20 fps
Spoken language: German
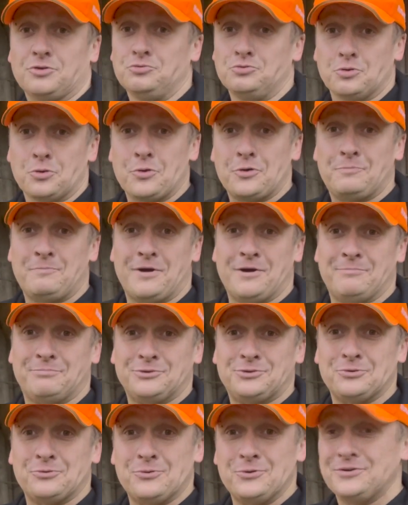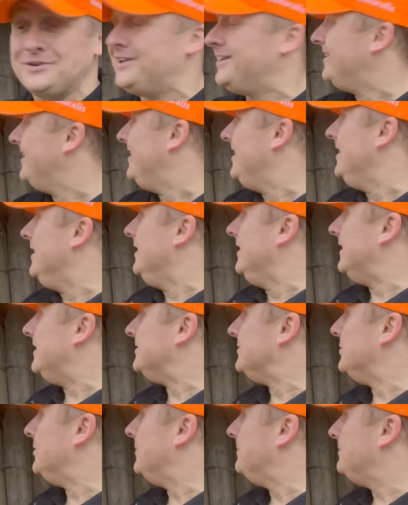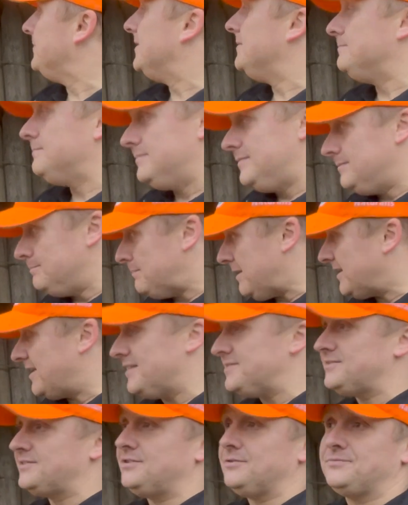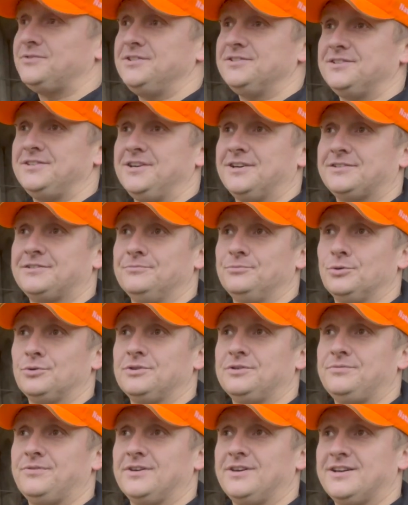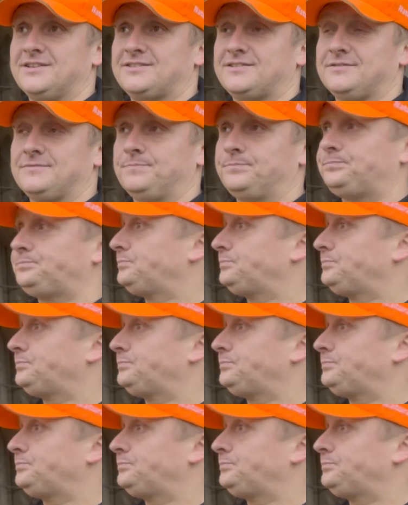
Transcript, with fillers: nur noch mal betonen. Also man kann sich auf diese Jacke wirklich verlassen.